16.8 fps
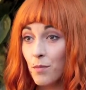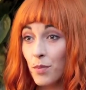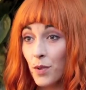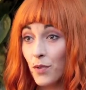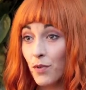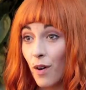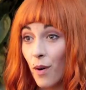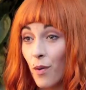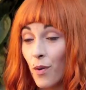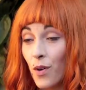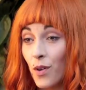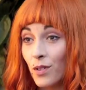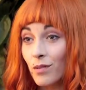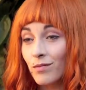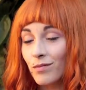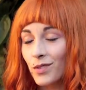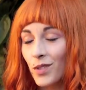Por
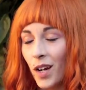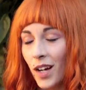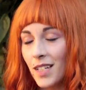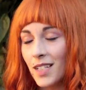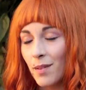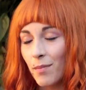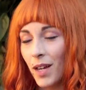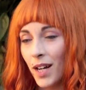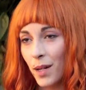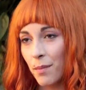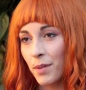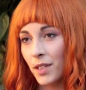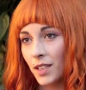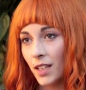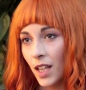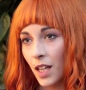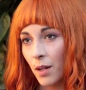favor, no hagas que me
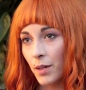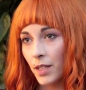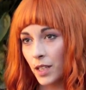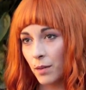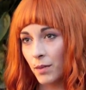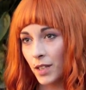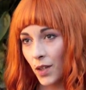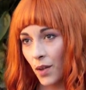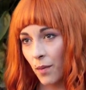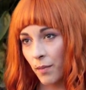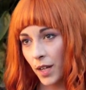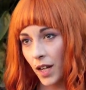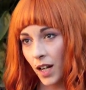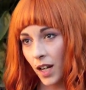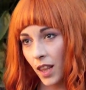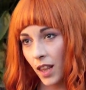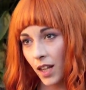arrepienta de haberte invitado a
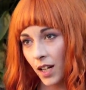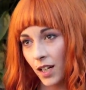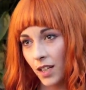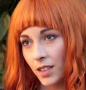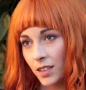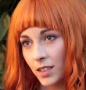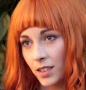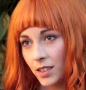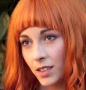mi jardín.